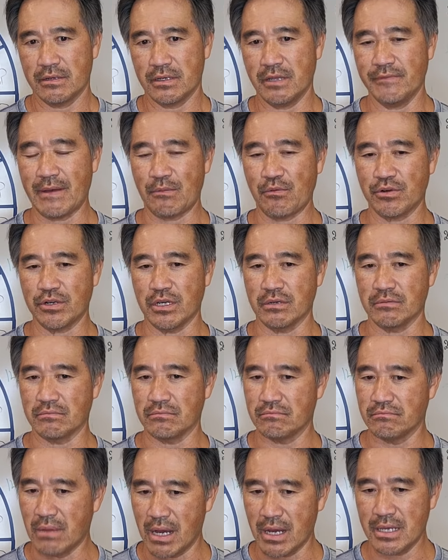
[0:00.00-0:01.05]
đi vào một đường
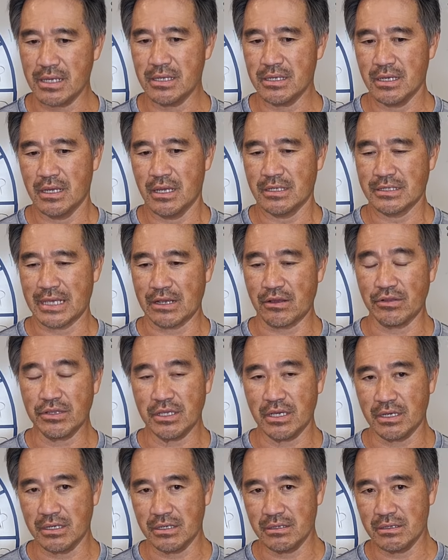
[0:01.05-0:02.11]
mới sẽ có
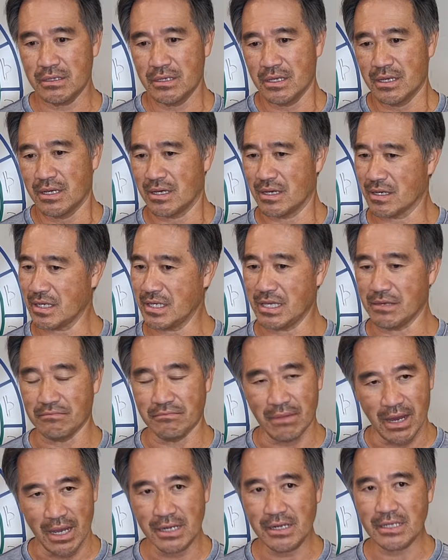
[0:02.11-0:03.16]
những cái gì mới